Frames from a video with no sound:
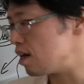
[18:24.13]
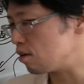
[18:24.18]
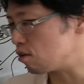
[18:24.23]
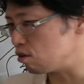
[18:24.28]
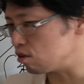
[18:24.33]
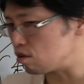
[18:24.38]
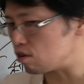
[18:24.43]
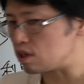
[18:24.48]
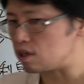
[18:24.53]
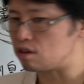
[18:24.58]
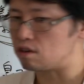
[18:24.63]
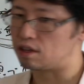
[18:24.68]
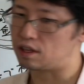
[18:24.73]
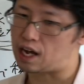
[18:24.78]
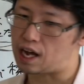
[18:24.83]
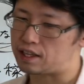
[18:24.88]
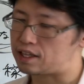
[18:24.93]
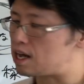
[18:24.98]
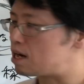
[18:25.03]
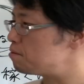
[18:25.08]
この理
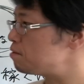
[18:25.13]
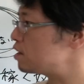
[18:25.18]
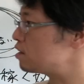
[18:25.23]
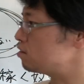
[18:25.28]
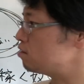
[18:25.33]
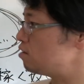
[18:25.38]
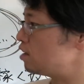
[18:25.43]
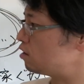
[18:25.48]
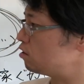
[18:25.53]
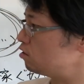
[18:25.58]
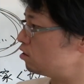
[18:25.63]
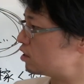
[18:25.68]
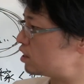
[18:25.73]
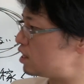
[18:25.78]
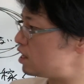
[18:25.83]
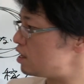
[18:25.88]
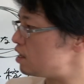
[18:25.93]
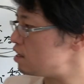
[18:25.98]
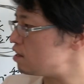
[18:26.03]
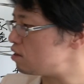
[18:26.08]
論当てはまるのは、この
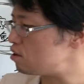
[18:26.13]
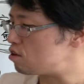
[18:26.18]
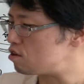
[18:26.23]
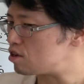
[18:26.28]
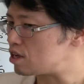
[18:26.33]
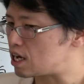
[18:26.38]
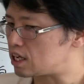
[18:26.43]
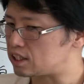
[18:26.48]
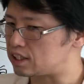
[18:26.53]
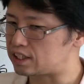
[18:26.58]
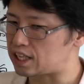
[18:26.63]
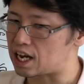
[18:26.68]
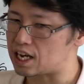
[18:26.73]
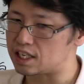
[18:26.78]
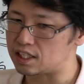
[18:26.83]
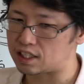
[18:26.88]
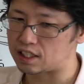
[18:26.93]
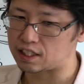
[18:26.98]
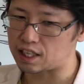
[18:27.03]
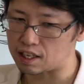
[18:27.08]
金融屋に
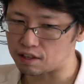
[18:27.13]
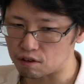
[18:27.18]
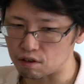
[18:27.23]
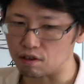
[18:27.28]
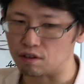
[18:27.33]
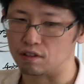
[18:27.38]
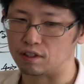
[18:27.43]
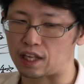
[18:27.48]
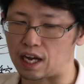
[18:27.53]
対しての